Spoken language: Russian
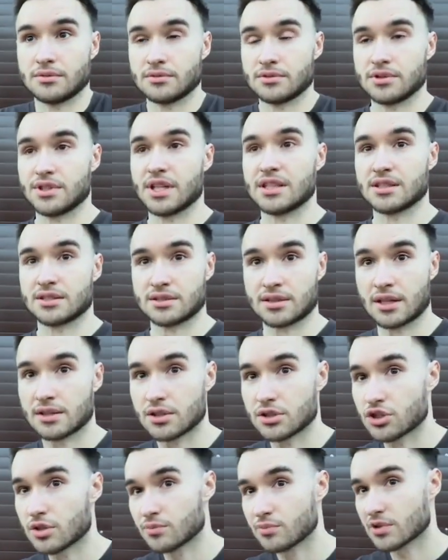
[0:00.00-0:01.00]
Я не знаю,
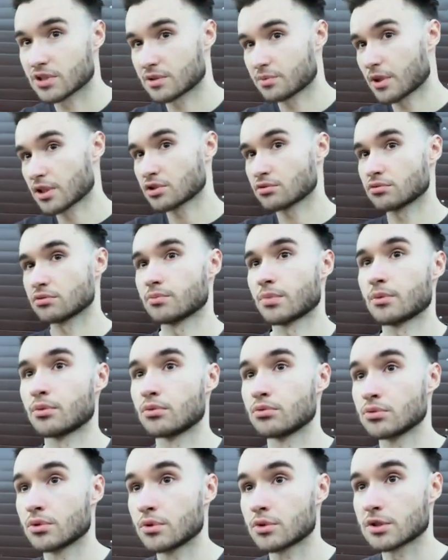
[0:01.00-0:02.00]
зачем меня спрашивают по
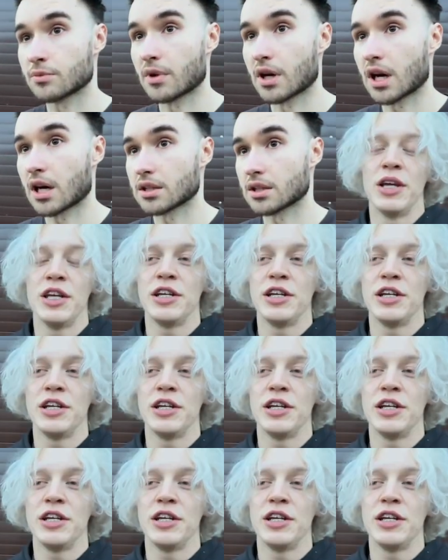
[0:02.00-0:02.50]
поводу самоката.